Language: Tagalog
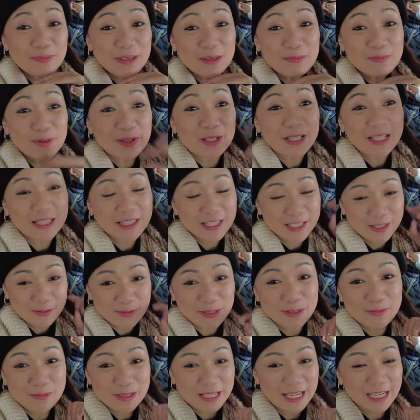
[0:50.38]
people. Tapos
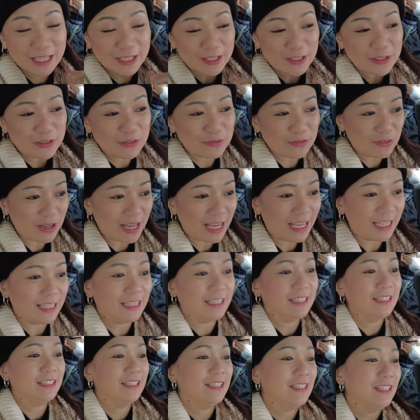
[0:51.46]
mas malaki yung van.
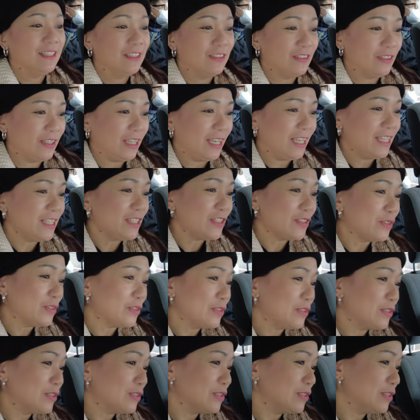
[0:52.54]
Okay,
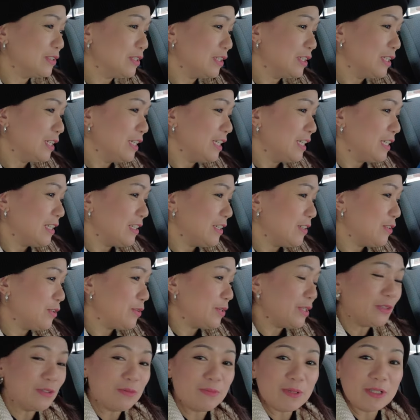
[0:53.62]
so
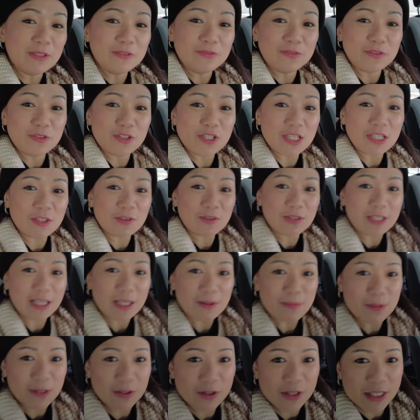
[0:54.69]
going to Mount Fuji today
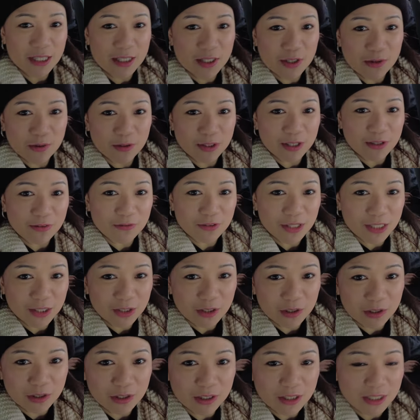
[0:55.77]
because it's Kuya
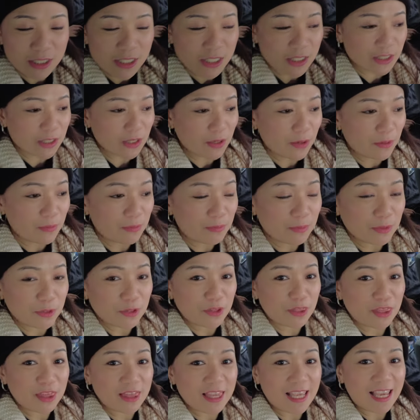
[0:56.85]
Vito's
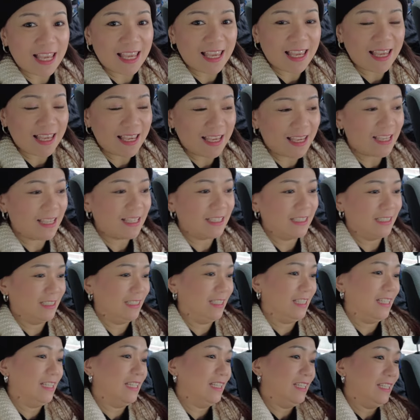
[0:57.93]
birthday
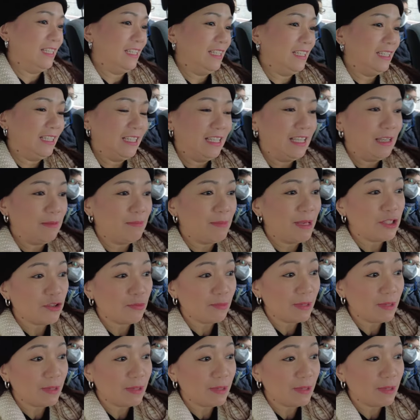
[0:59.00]
medyo